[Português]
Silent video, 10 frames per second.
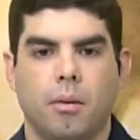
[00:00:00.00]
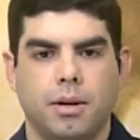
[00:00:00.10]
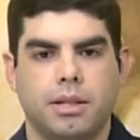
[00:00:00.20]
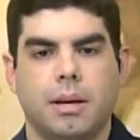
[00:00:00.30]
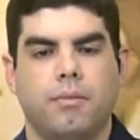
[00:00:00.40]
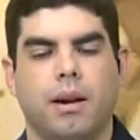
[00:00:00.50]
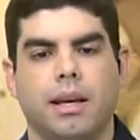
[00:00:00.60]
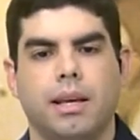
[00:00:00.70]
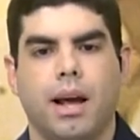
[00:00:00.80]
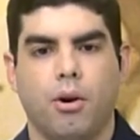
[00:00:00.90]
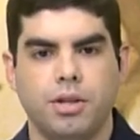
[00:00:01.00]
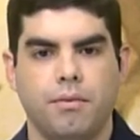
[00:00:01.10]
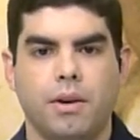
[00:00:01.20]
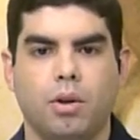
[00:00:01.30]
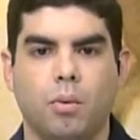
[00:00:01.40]
como a gente sempre fala aqui, a loja
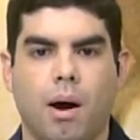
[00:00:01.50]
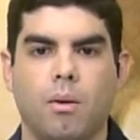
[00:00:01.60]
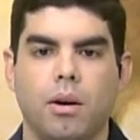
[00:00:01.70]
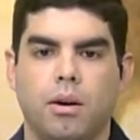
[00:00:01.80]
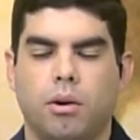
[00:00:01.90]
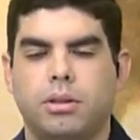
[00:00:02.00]
virtual,